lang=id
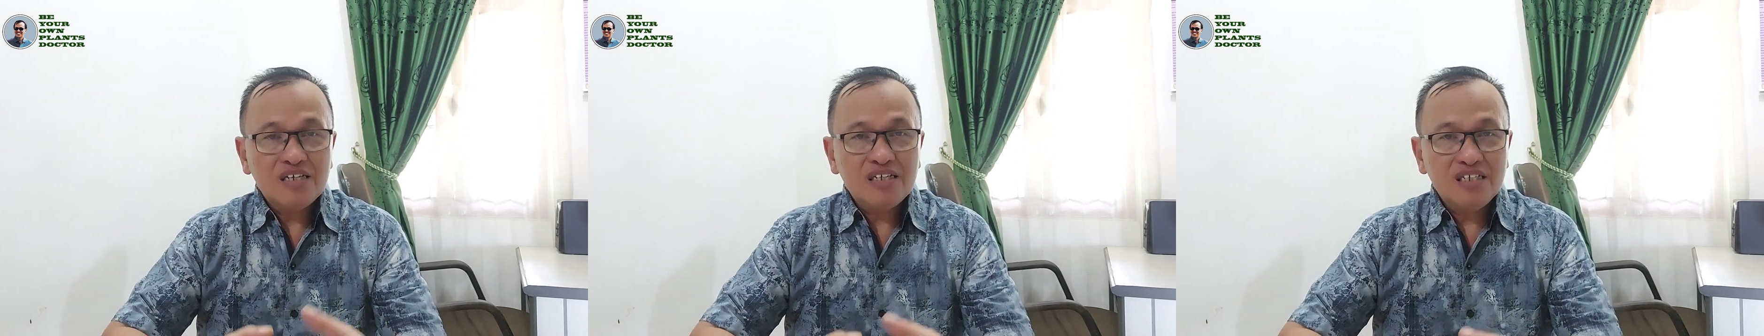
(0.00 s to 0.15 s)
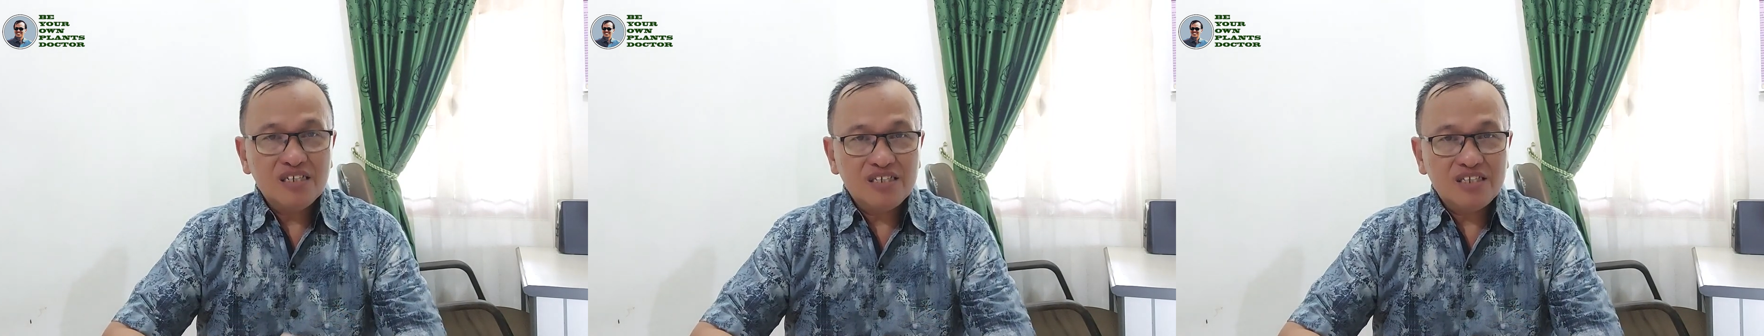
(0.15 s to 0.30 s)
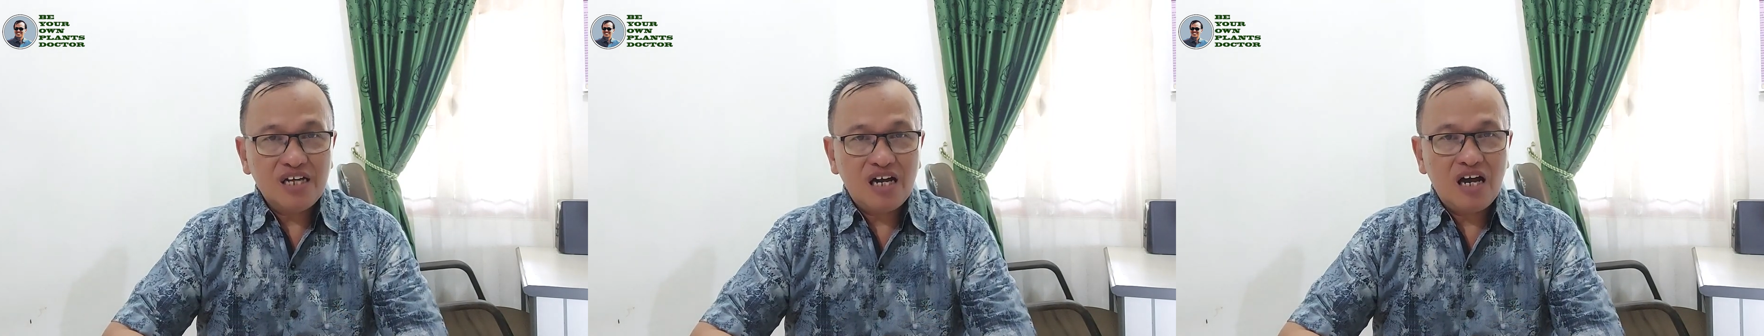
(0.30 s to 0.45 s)

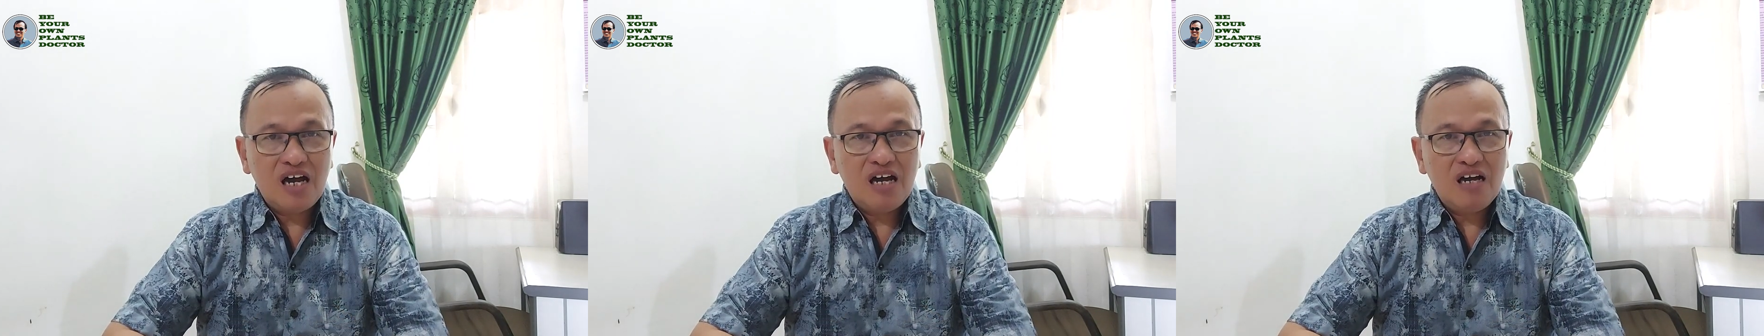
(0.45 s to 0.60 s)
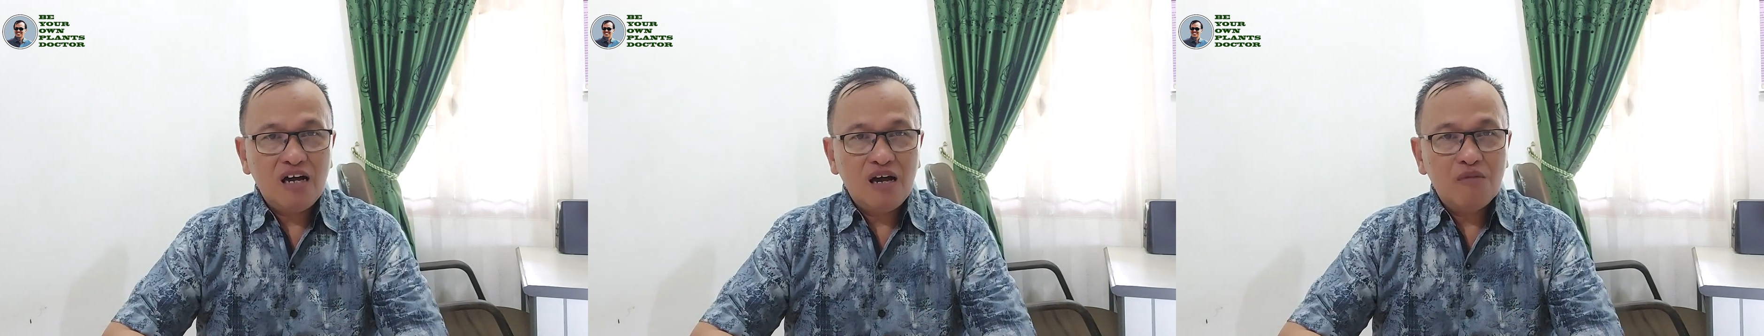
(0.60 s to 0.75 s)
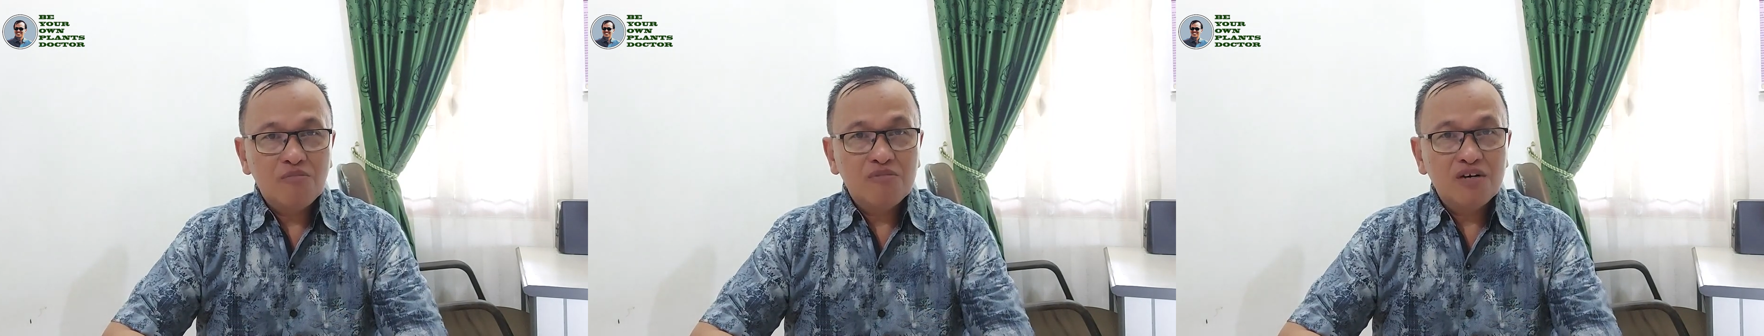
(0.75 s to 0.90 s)
kita
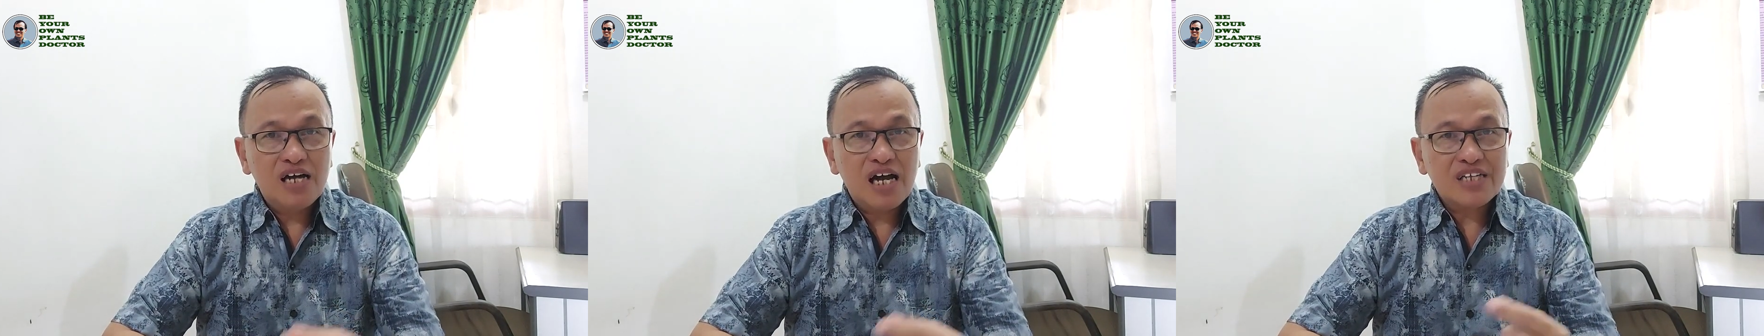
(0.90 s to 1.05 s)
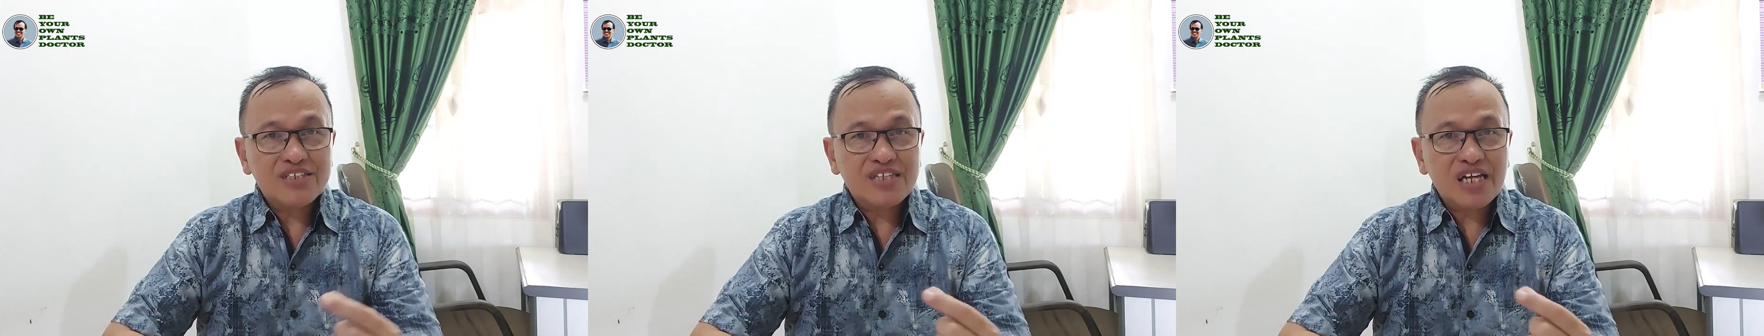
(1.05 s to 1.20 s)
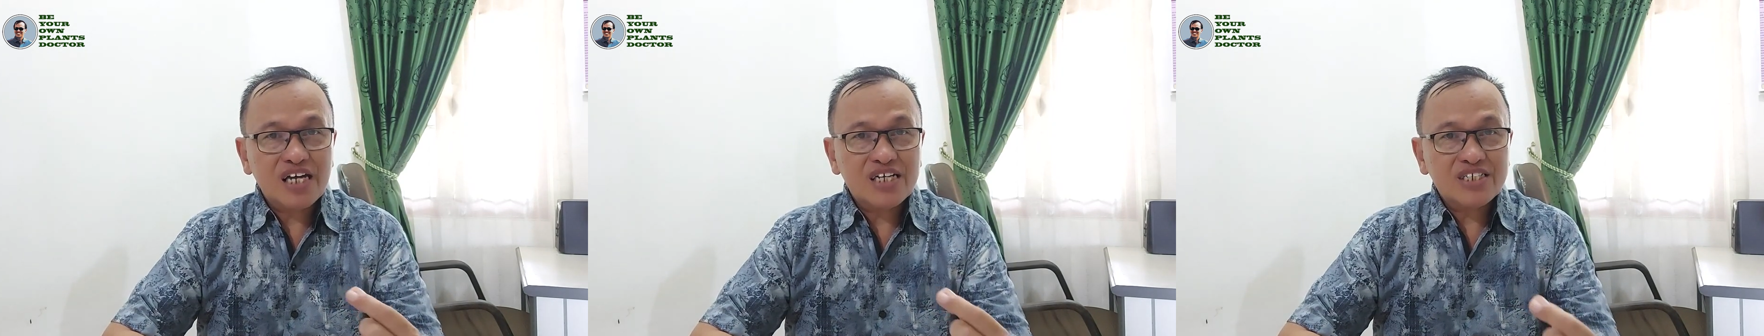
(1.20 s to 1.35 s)

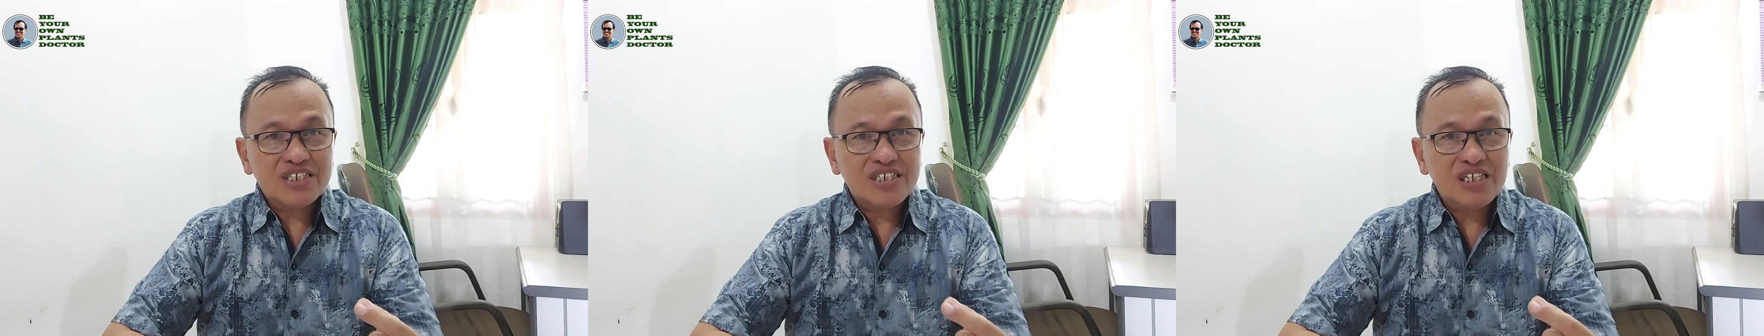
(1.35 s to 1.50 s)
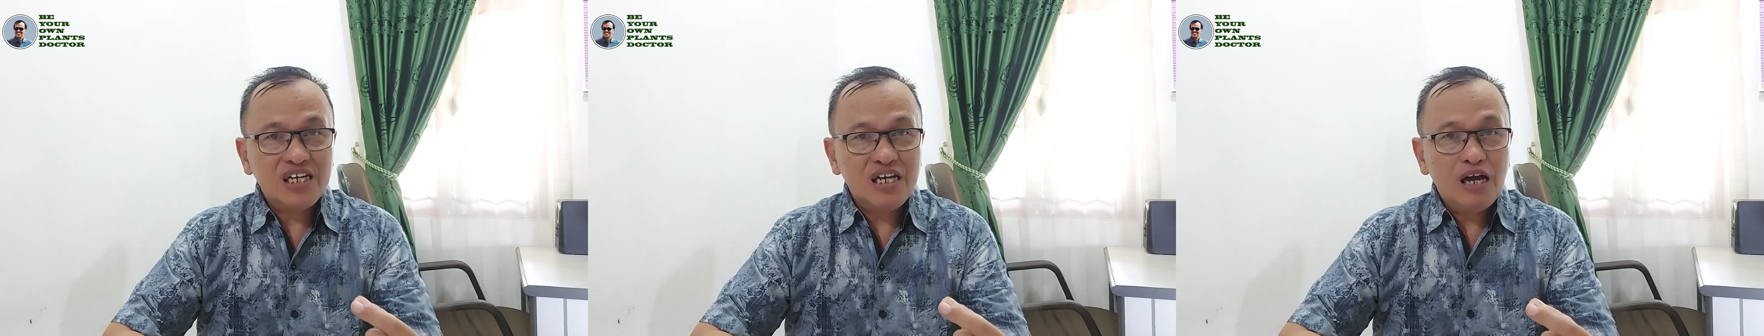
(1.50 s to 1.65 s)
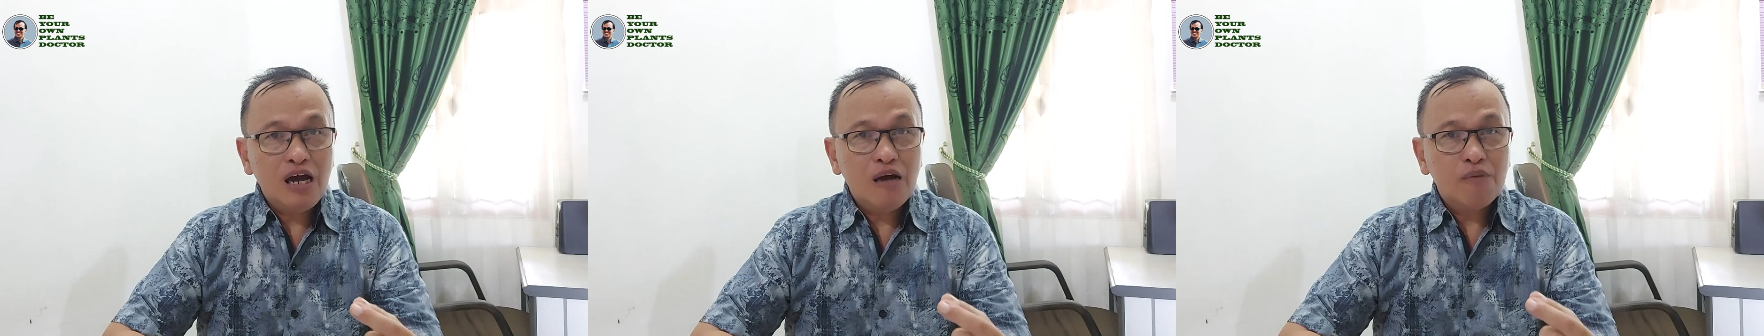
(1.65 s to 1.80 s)

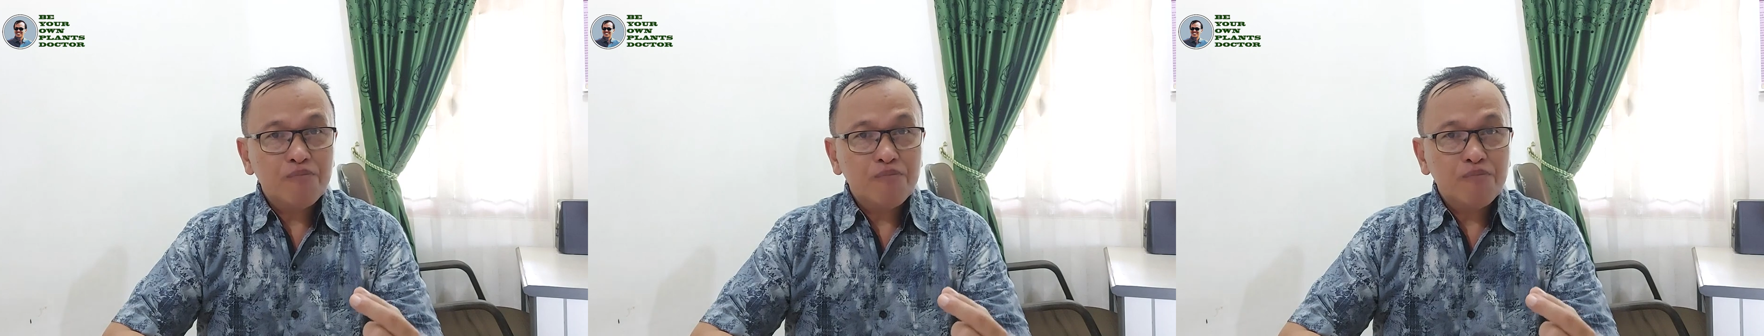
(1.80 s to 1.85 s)
mengatasi